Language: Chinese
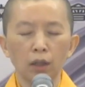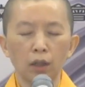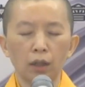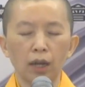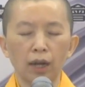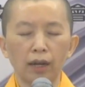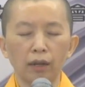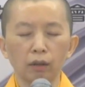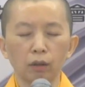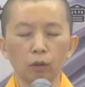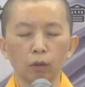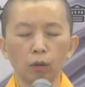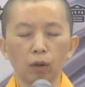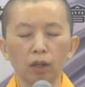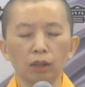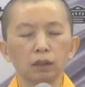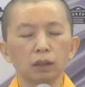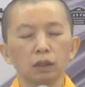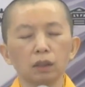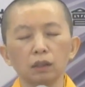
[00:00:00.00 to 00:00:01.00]
蓝
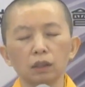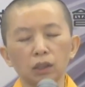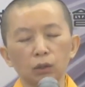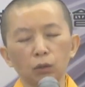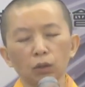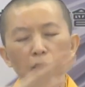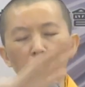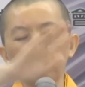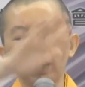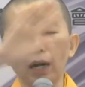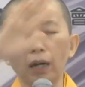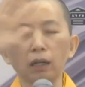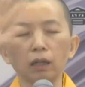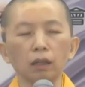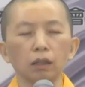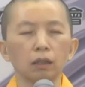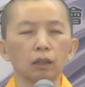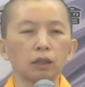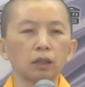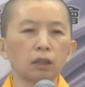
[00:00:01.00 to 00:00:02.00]
光甚至会把
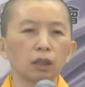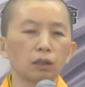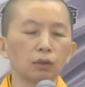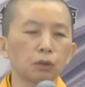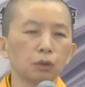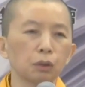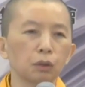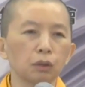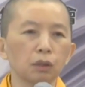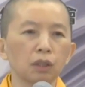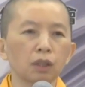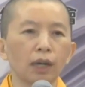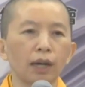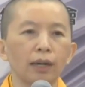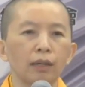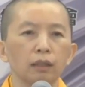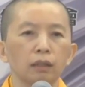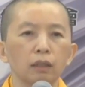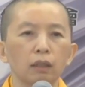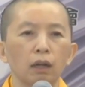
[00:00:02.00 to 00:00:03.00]
你的身躯
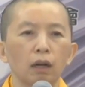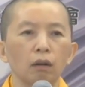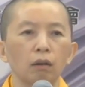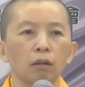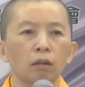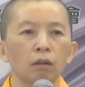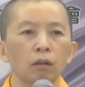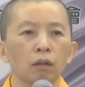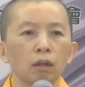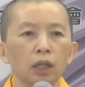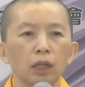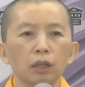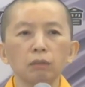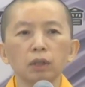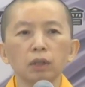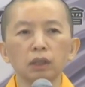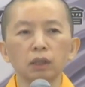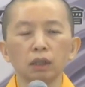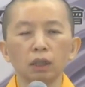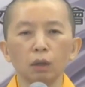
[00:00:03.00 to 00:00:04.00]
盖掉，因
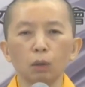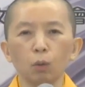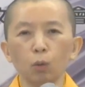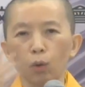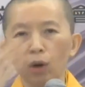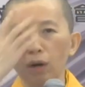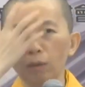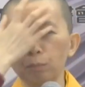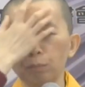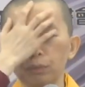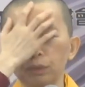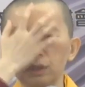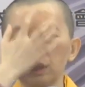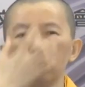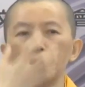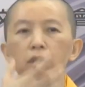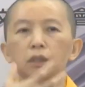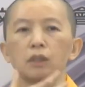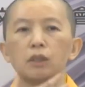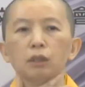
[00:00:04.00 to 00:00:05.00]
为这个光不
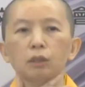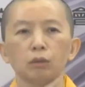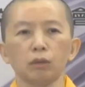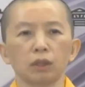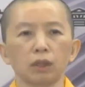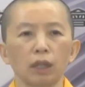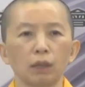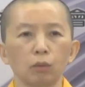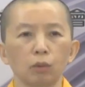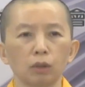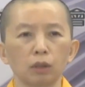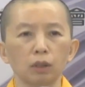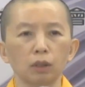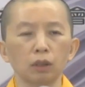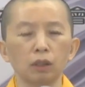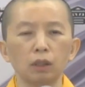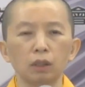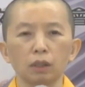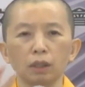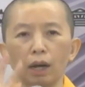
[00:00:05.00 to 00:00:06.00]
是只有在我
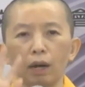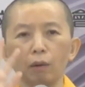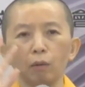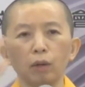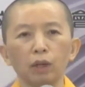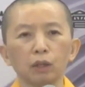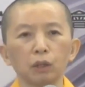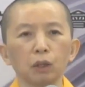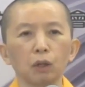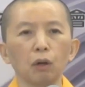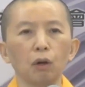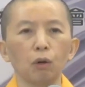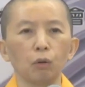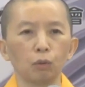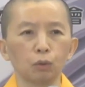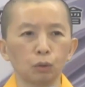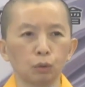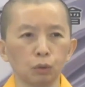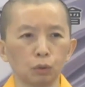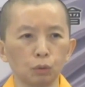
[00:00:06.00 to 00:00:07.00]
这里，它会
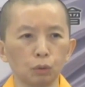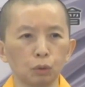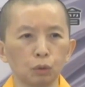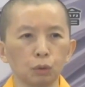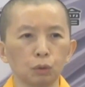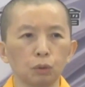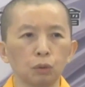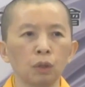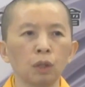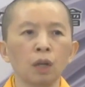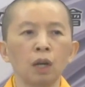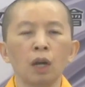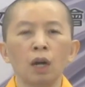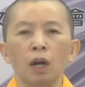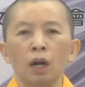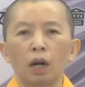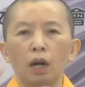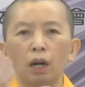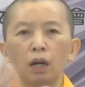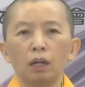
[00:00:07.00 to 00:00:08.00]
透出去，
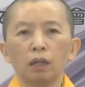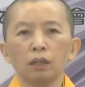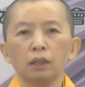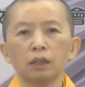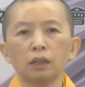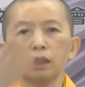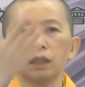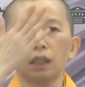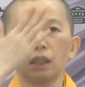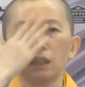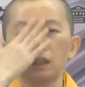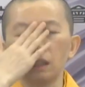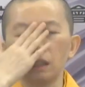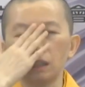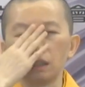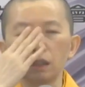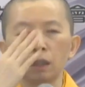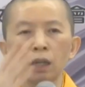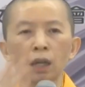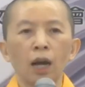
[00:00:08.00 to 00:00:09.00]
而且
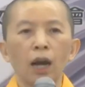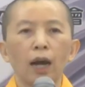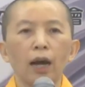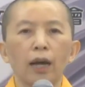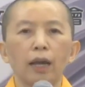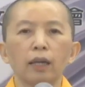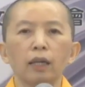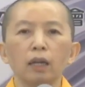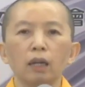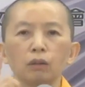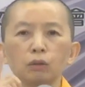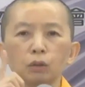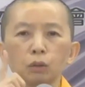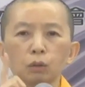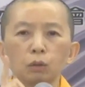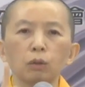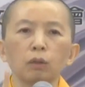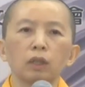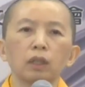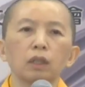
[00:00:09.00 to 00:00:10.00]
你还要
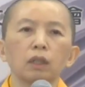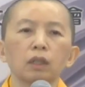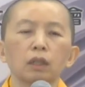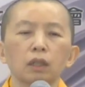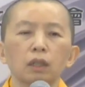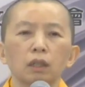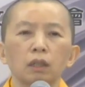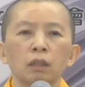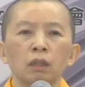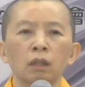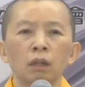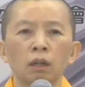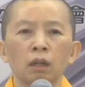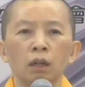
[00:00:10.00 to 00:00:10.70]
做一个